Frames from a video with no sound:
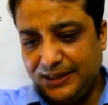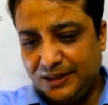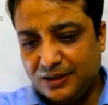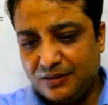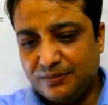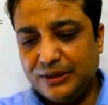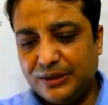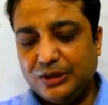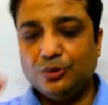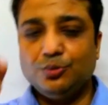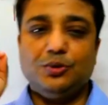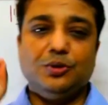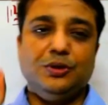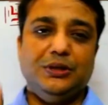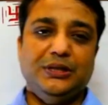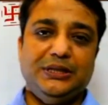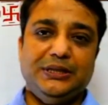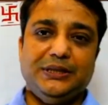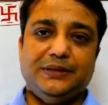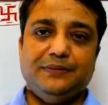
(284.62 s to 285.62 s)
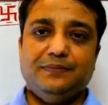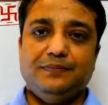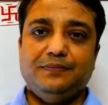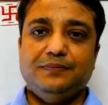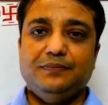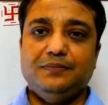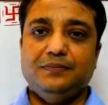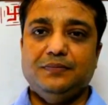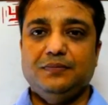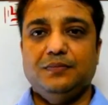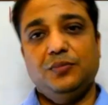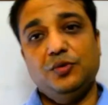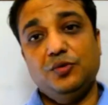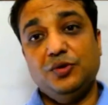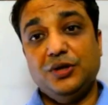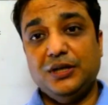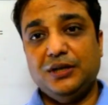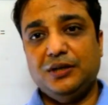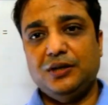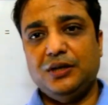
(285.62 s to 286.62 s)
इंक में डुबो दीजिए
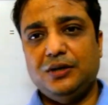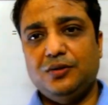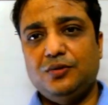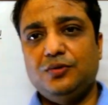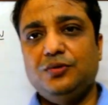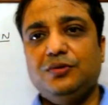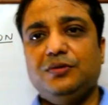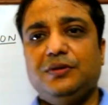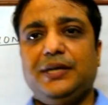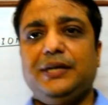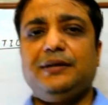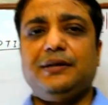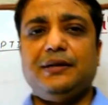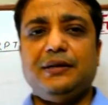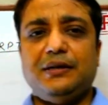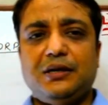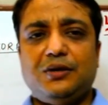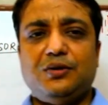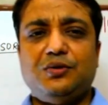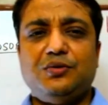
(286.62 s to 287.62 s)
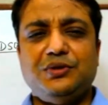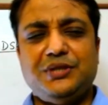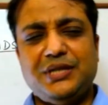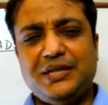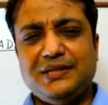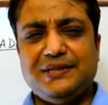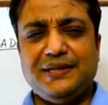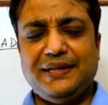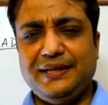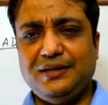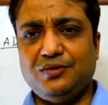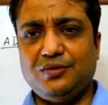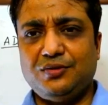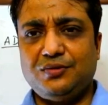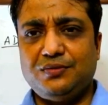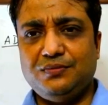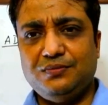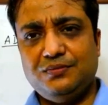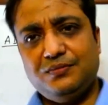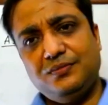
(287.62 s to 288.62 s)
ब्लू रंग का हो रेड रंग का हो जैसा इंक
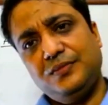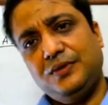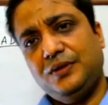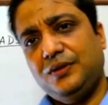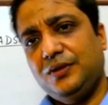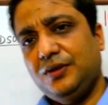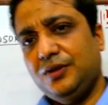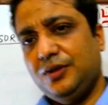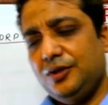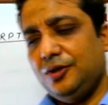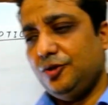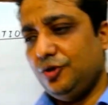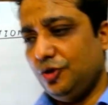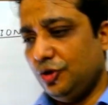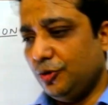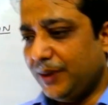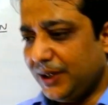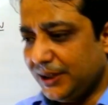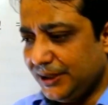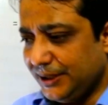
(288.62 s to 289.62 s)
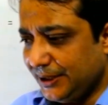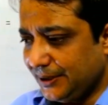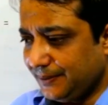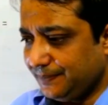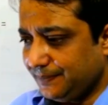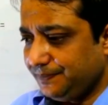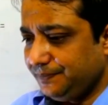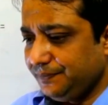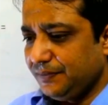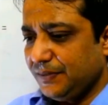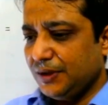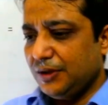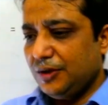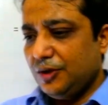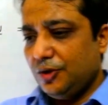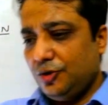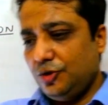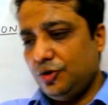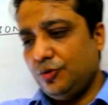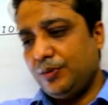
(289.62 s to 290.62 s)
हो डुबा दी
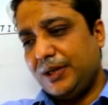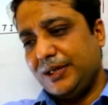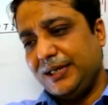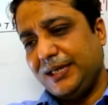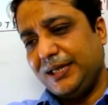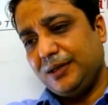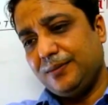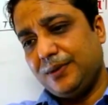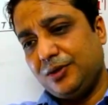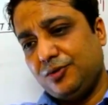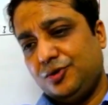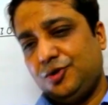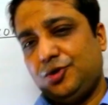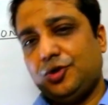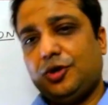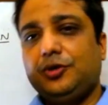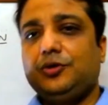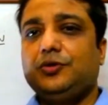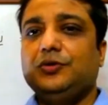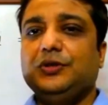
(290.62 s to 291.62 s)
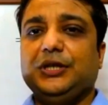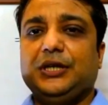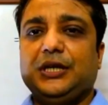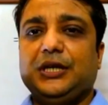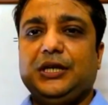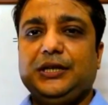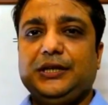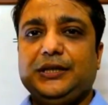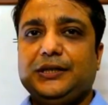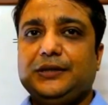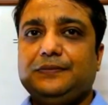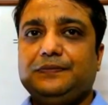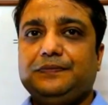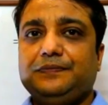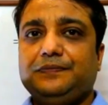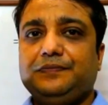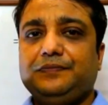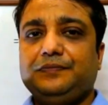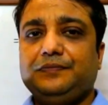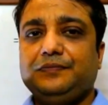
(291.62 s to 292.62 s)
डुबाने के बाद उस चौक को निकालिएगा
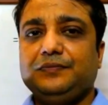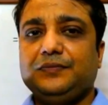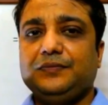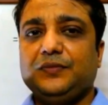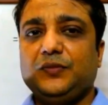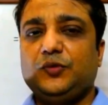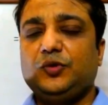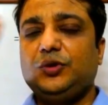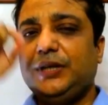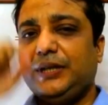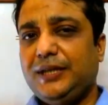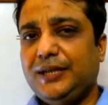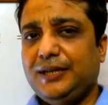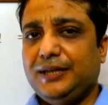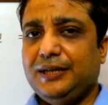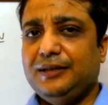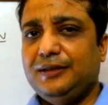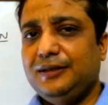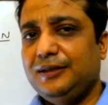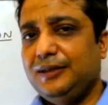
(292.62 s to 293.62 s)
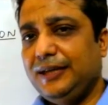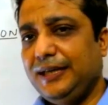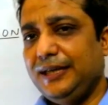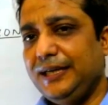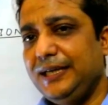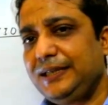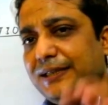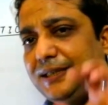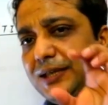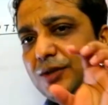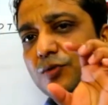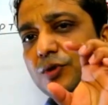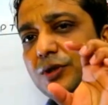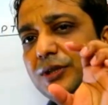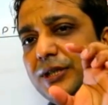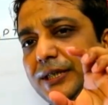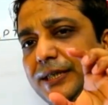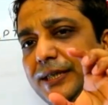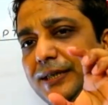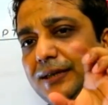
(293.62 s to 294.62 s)
तो देखिएगा इंक की
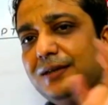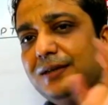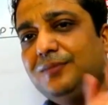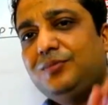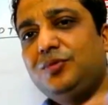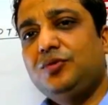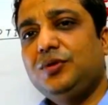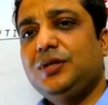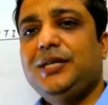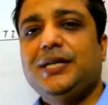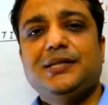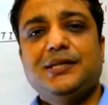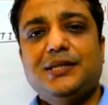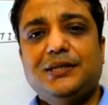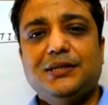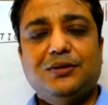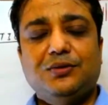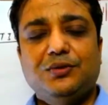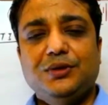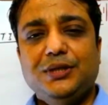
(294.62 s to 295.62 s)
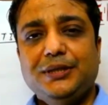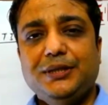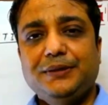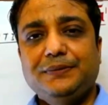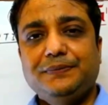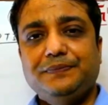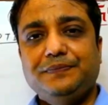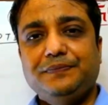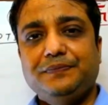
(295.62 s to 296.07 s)
क्वांटिटी कम होगी या ज़्यादा होगी